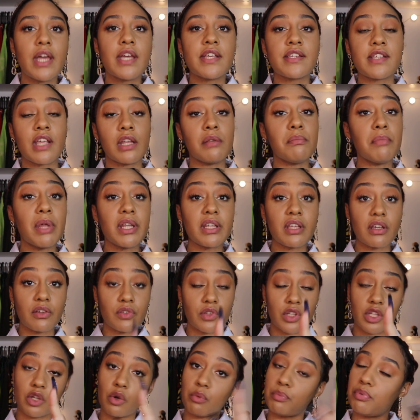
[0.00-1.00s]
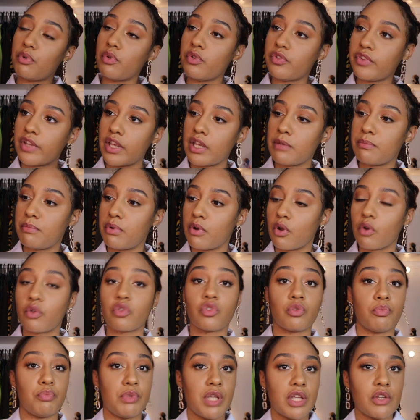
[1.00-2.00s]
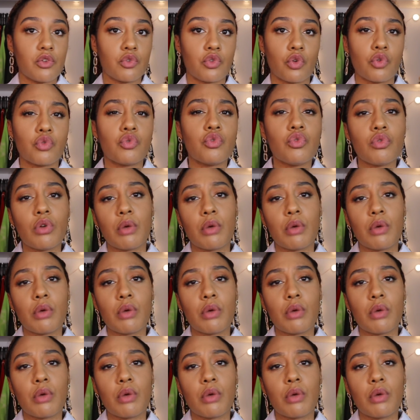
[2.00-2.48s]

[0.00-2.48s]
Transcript: Cette mannequin qui en plus est blanche bien entendu,